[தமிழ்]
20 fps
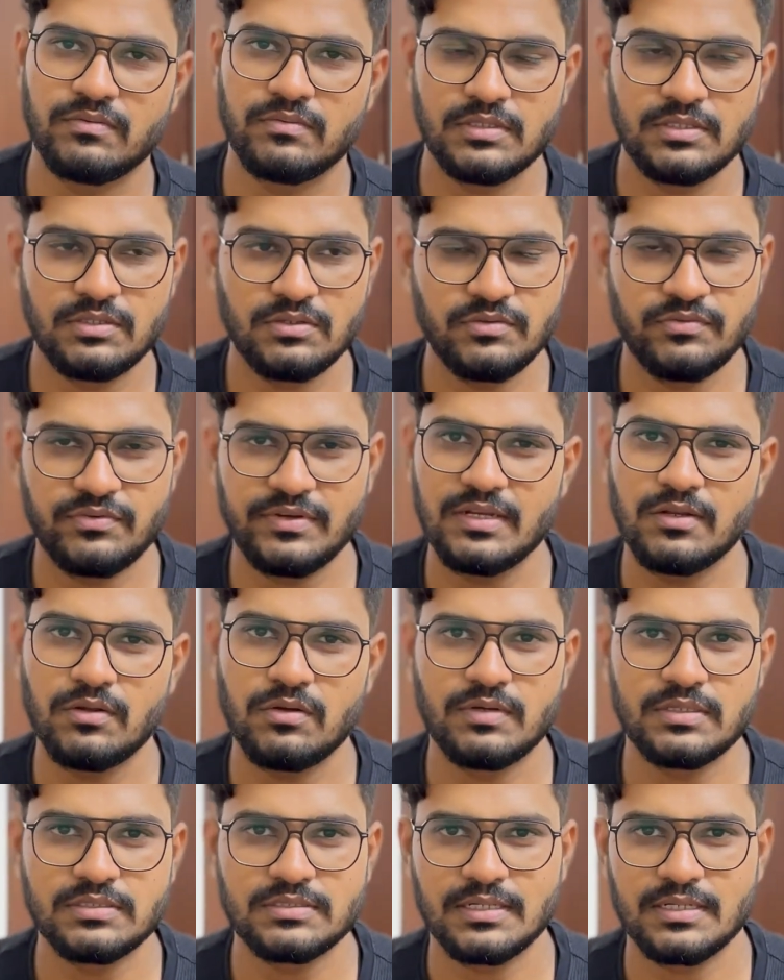இது வந்து ஃப்ரீ
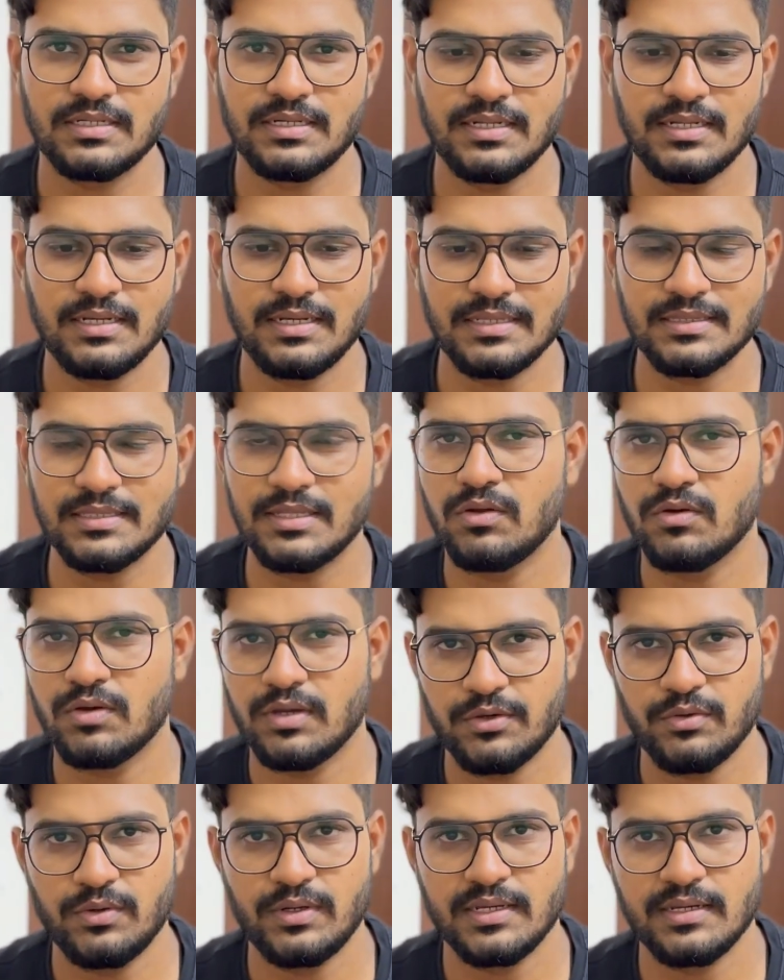லெவல் வெர்ஷனில் அந்தளவுக்கு
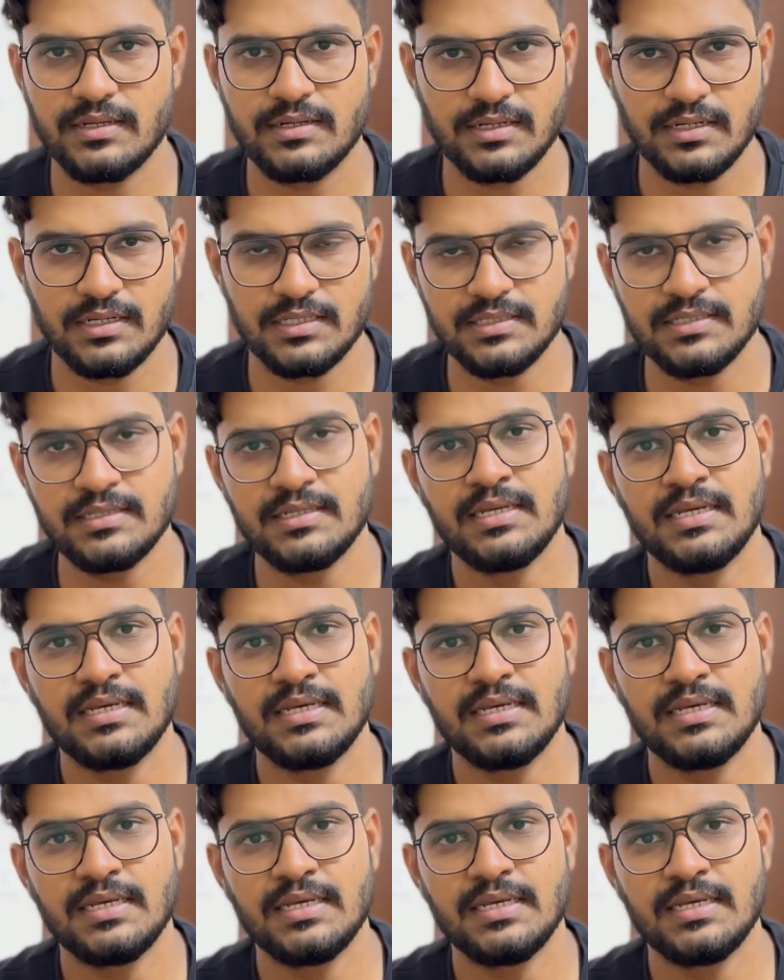அக்யூரேட்டாக இருக்காது